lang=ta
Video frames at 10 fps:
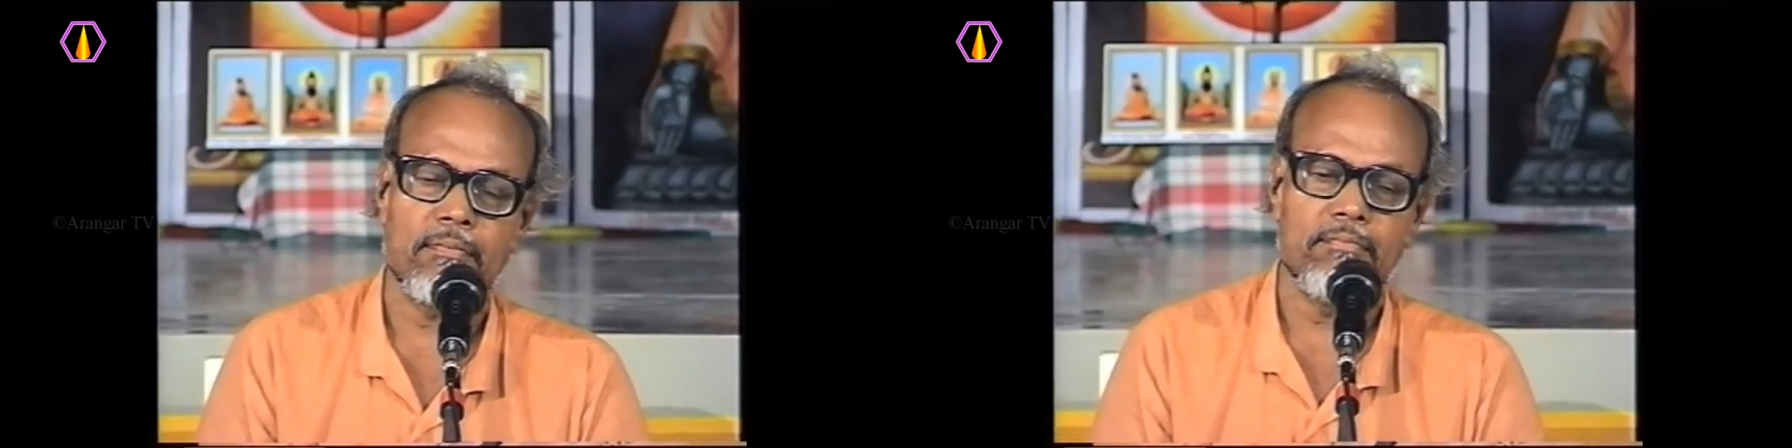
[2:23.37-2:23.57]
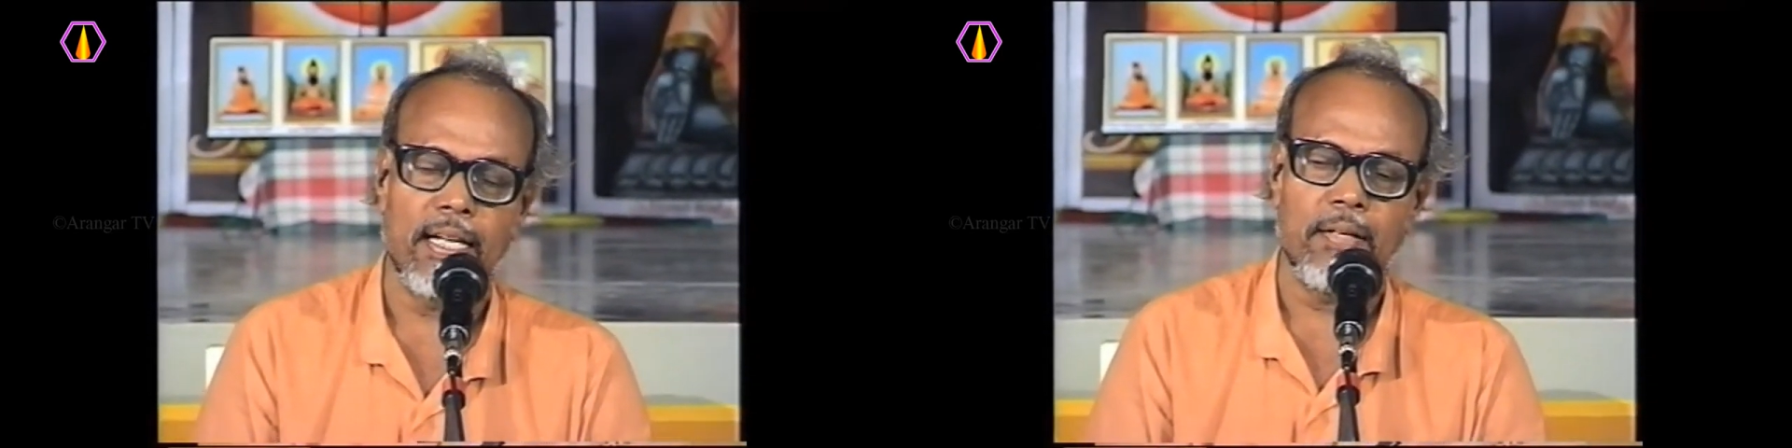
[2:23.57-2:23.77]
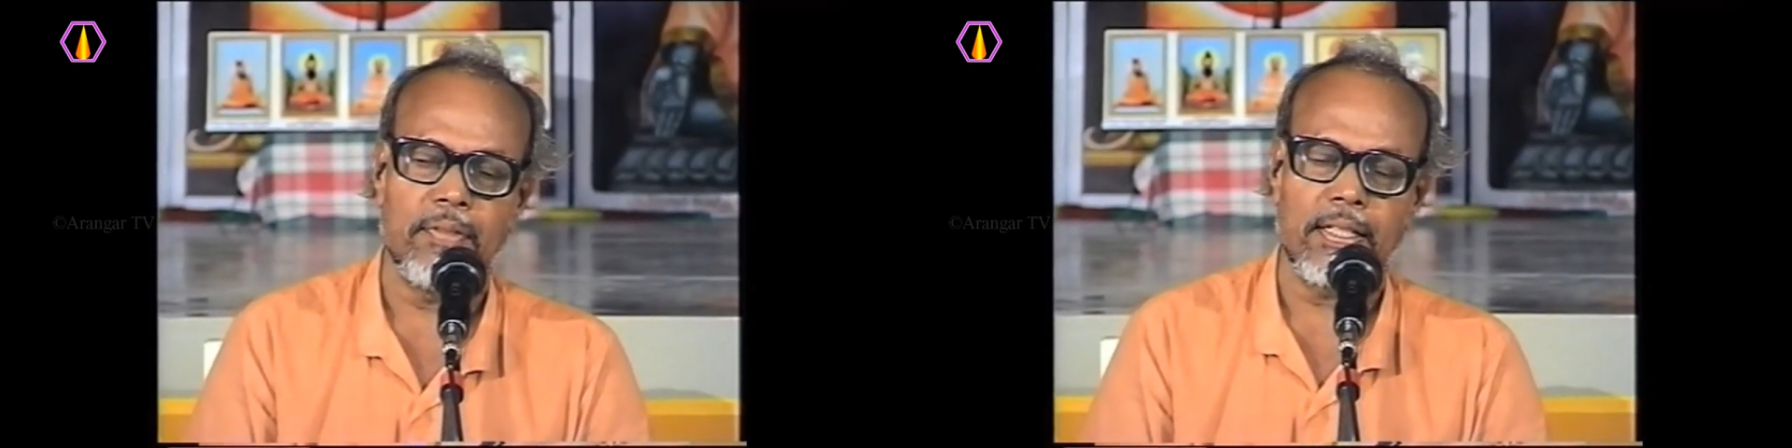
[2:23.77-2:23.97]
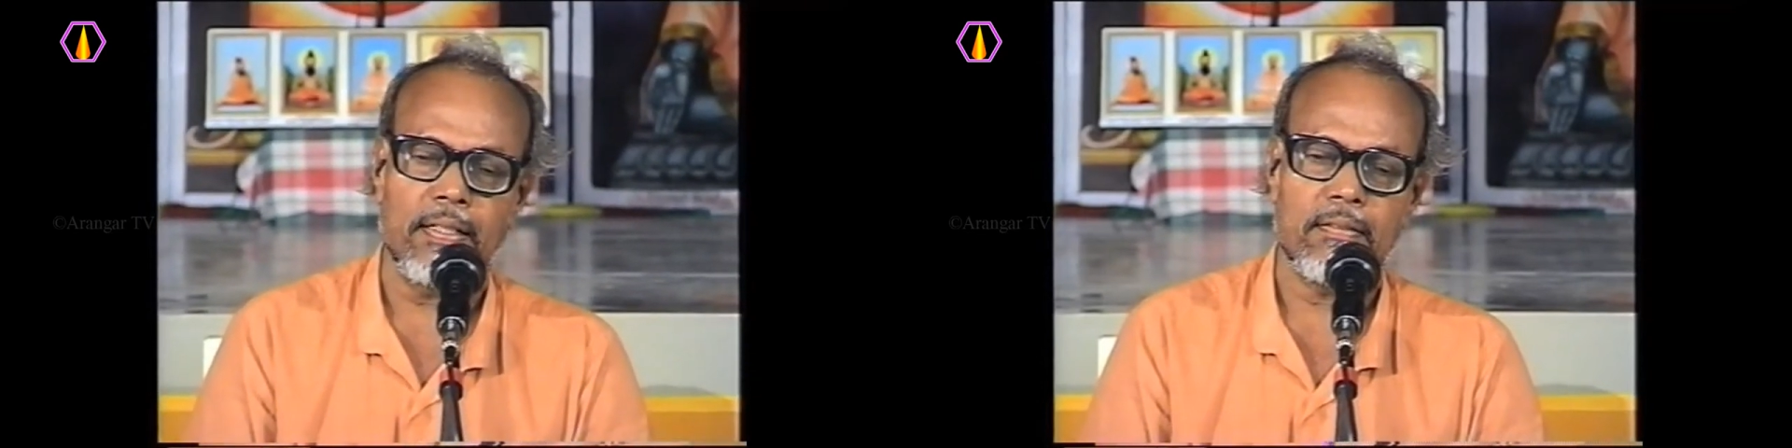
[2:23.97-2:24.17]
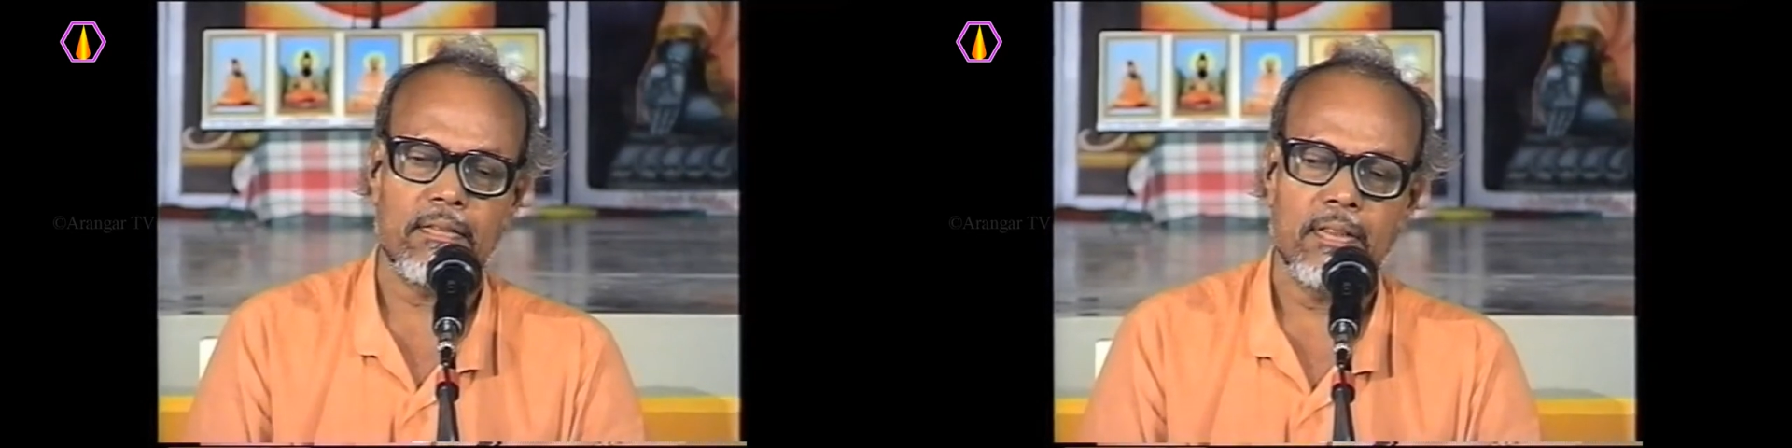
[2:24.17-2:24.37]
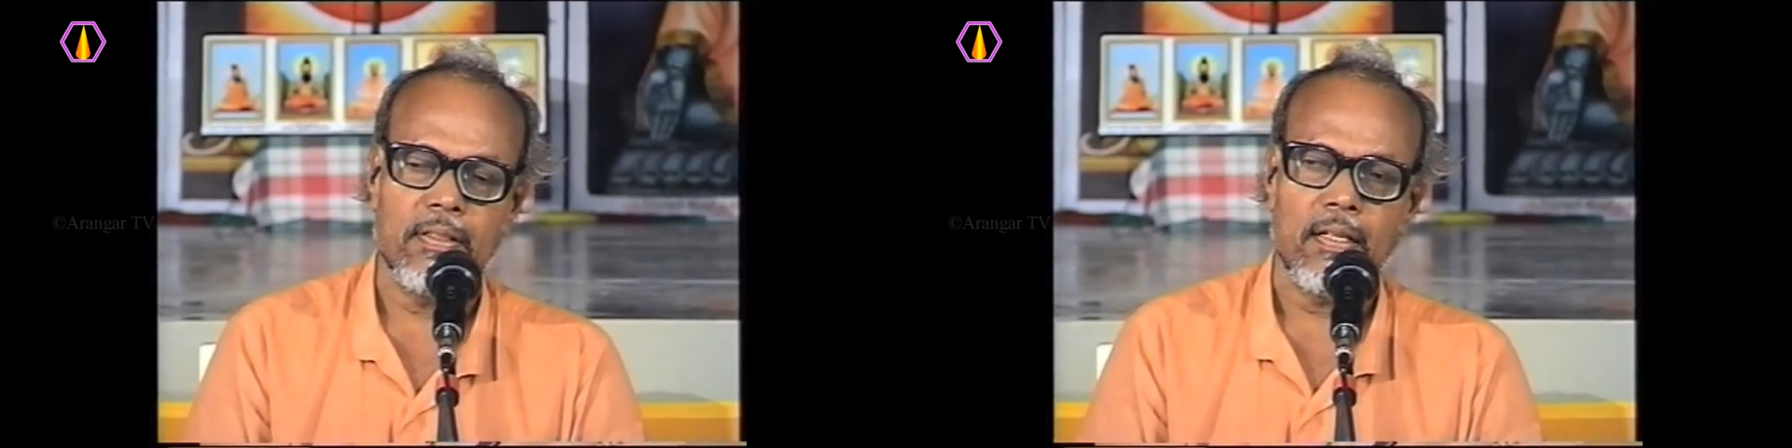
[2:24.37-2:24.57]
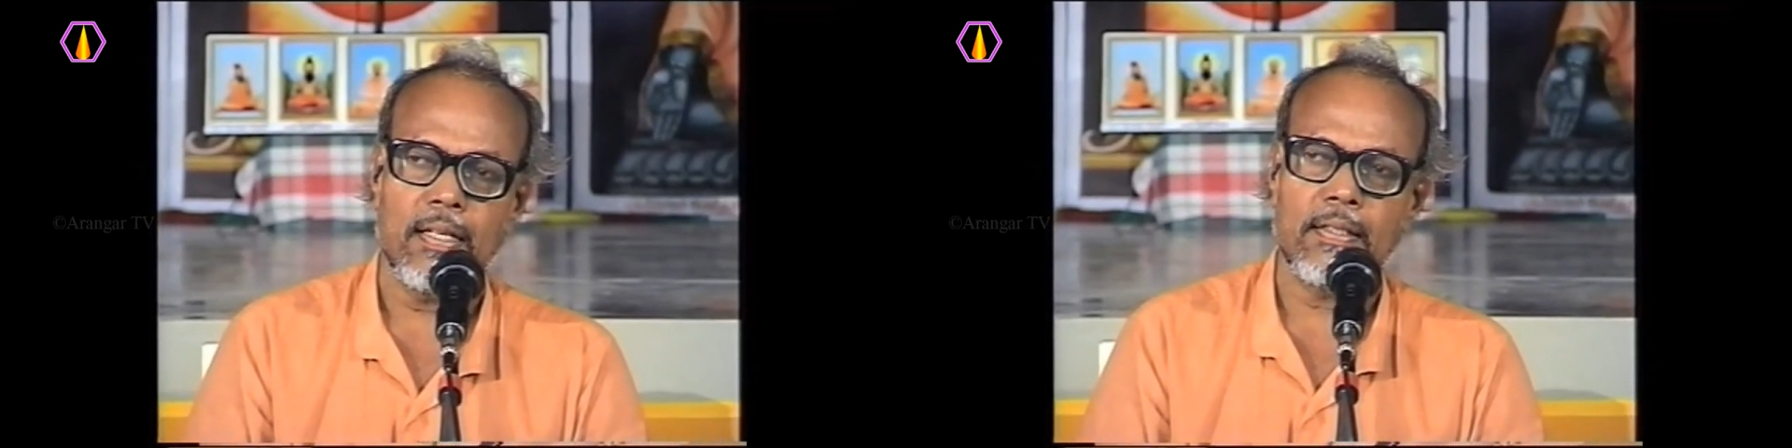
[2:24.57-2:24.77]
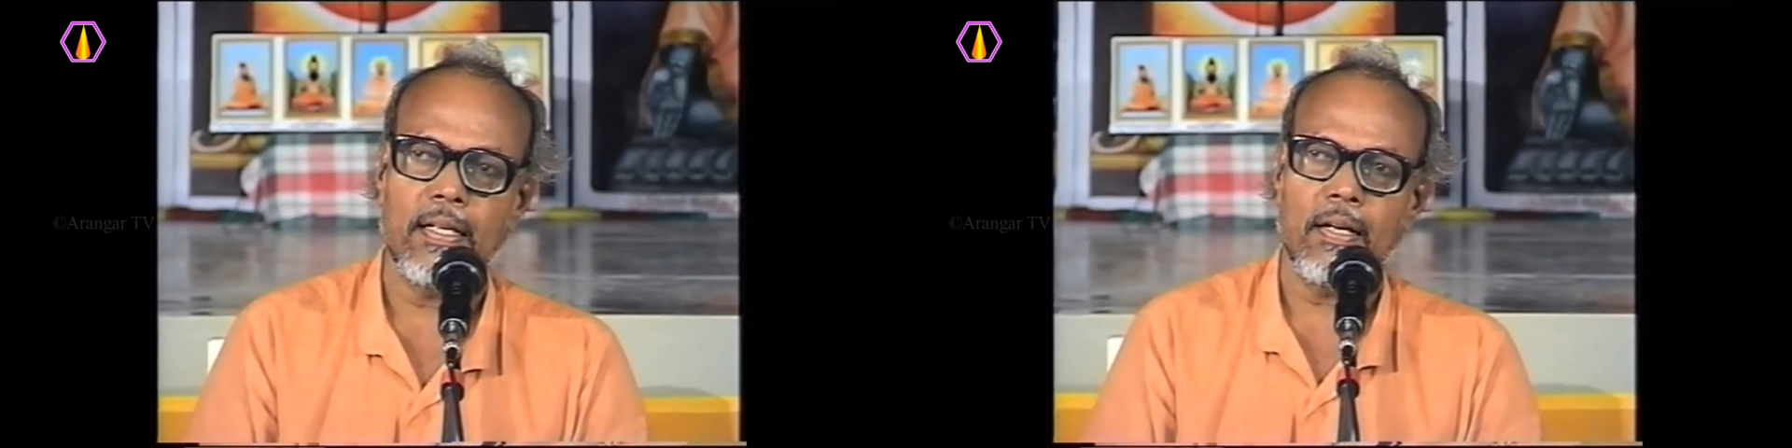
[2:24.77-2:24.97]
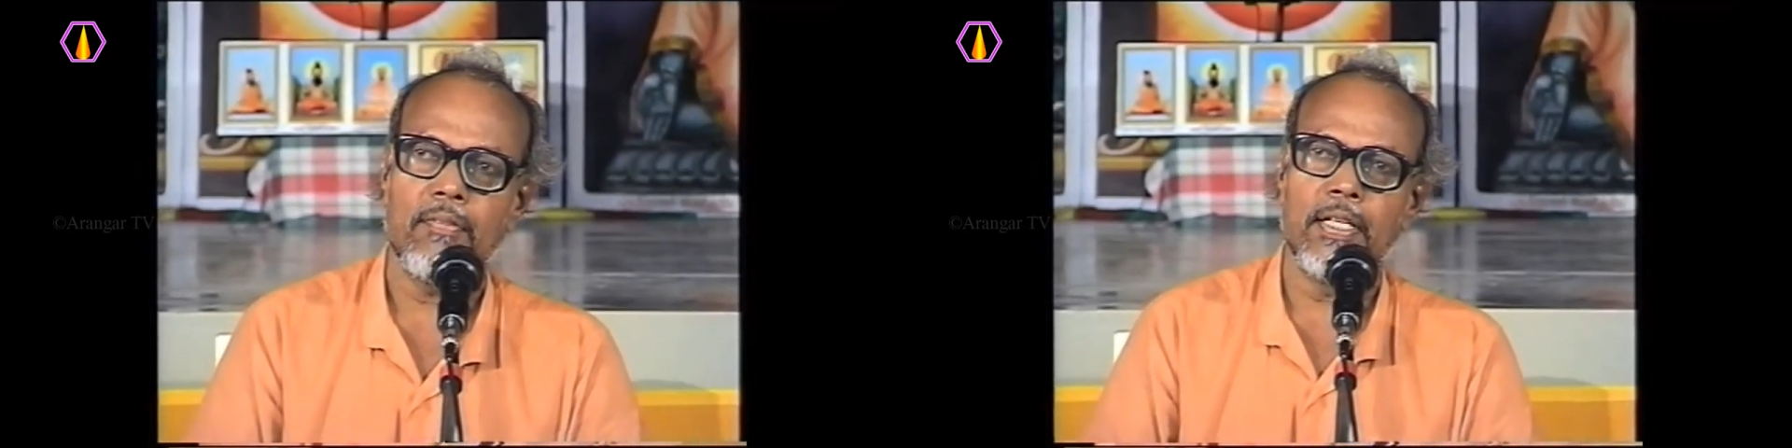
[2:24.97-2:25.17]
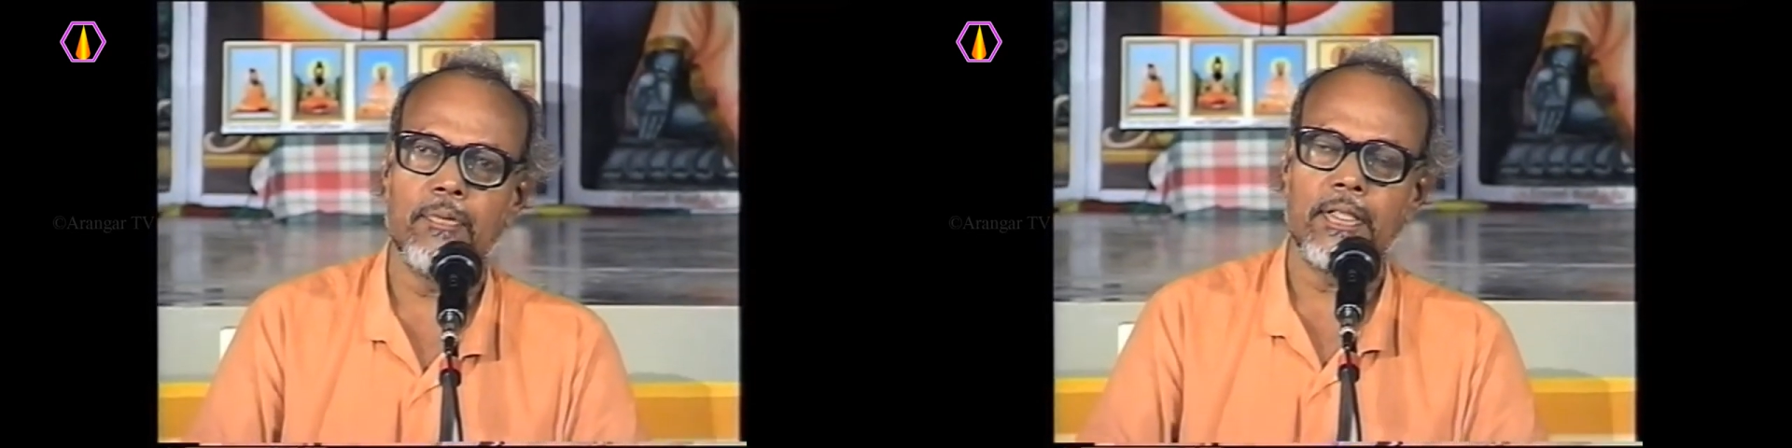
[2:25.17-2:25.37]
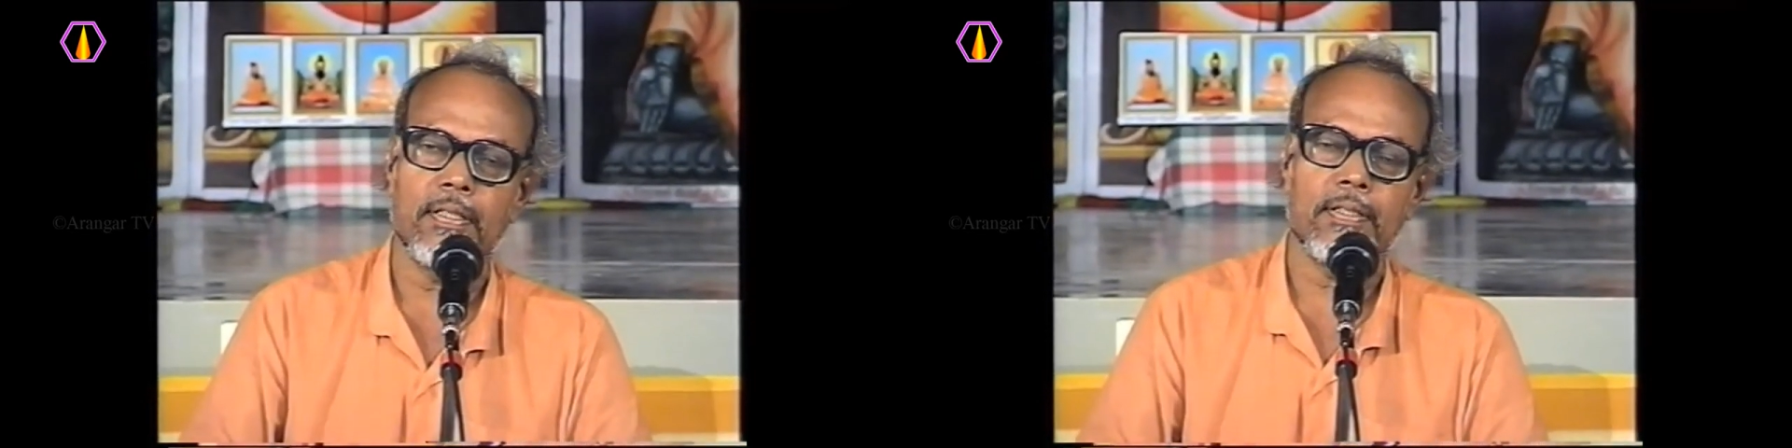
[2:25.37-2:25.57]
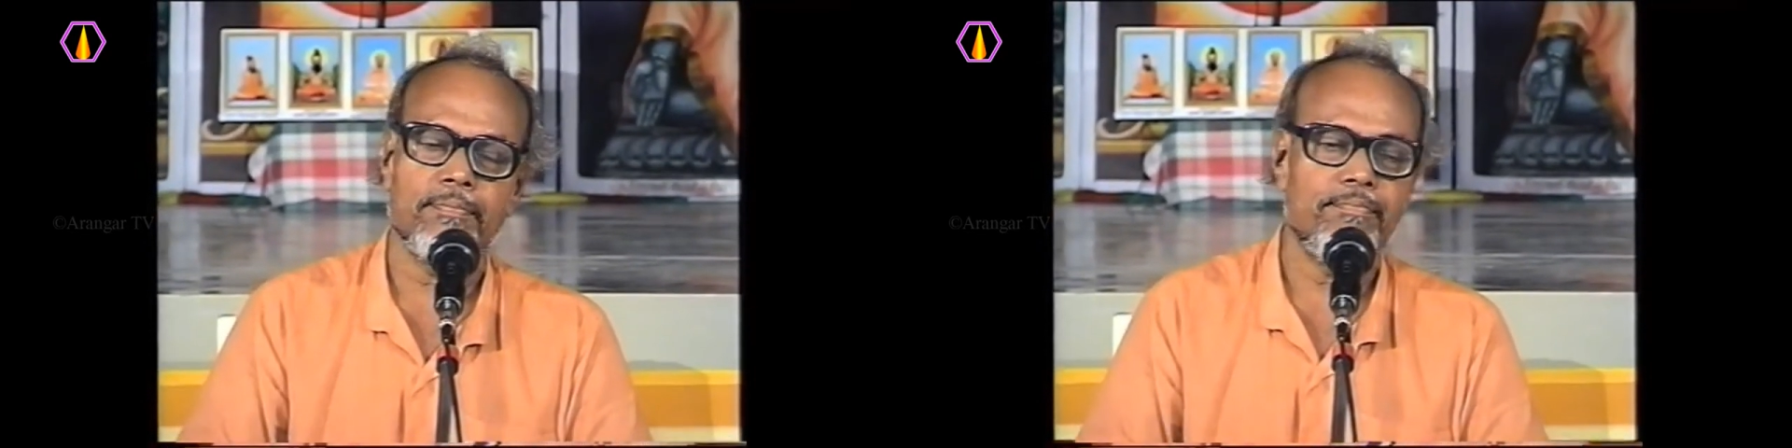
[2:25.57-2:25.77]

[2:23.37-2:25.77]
வல்லமை ஆற்றல் வெளிப்பட்டிருக்கும்